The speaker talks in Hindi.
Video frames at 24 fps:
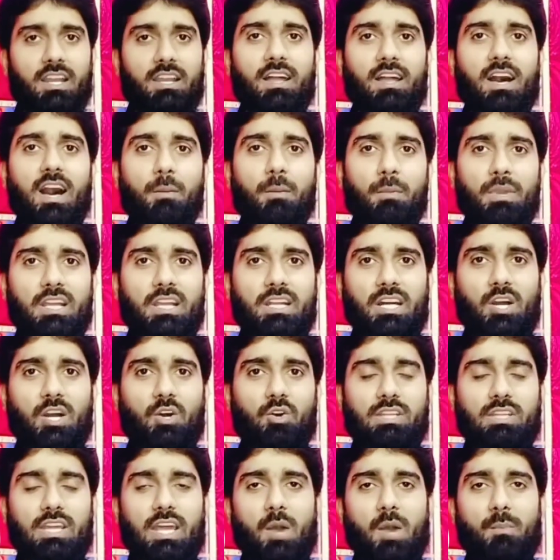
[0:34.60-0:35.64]
नाम लिखा
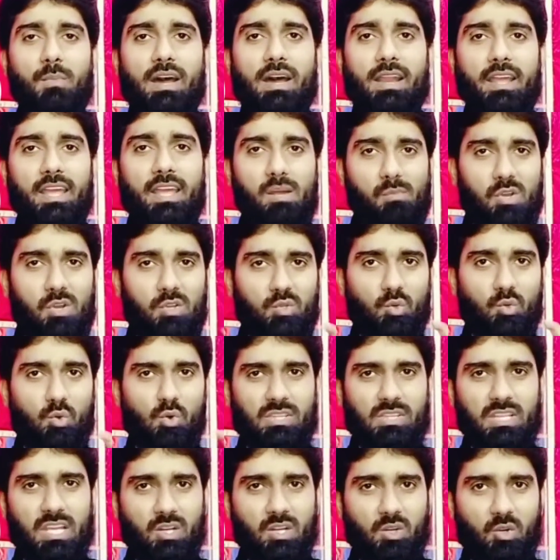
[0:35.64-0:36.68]
होता है हमारा एक
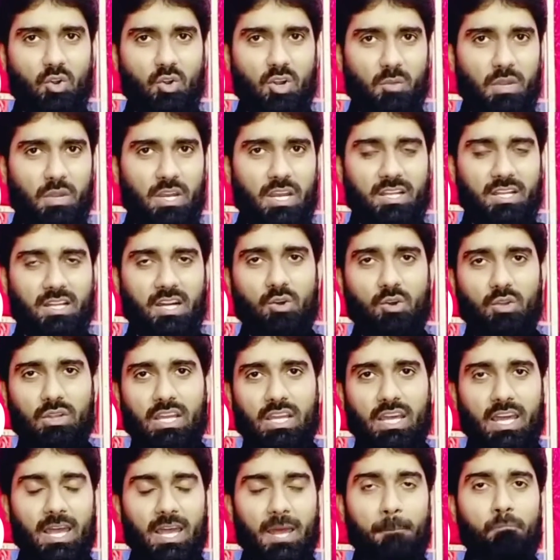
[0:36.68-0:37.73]
मखसूस एक कोड भी लिखा
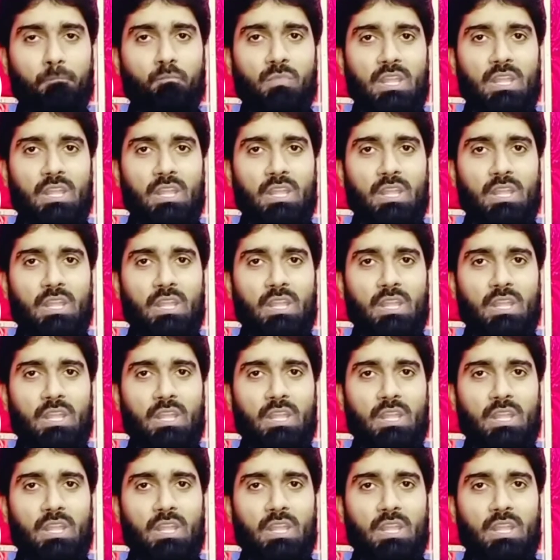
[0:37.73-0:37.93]
होता है